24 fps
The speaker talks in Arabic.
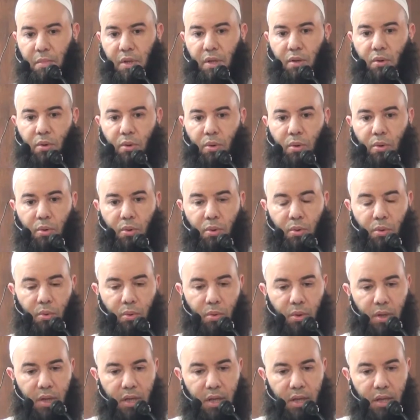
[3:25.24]
من
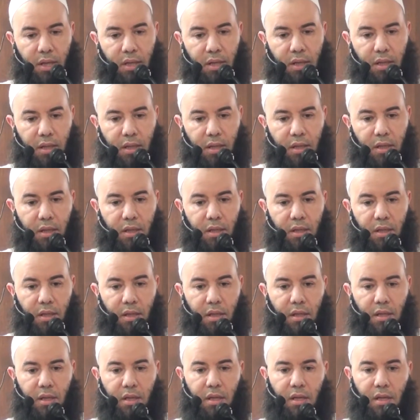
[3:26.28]
حقوق
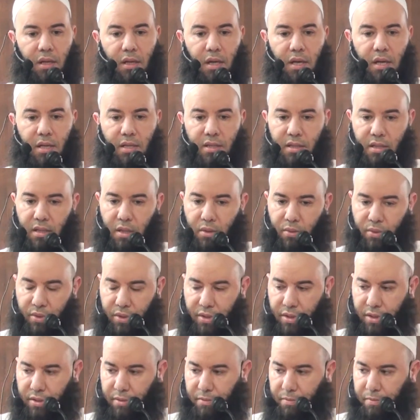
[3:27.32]

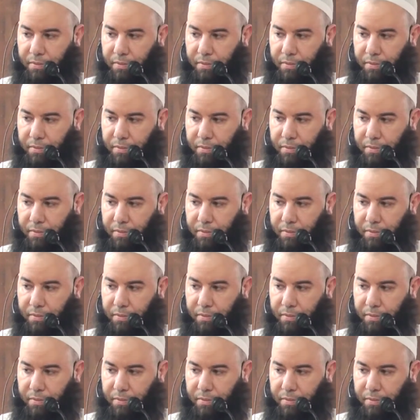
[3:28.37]
الزوج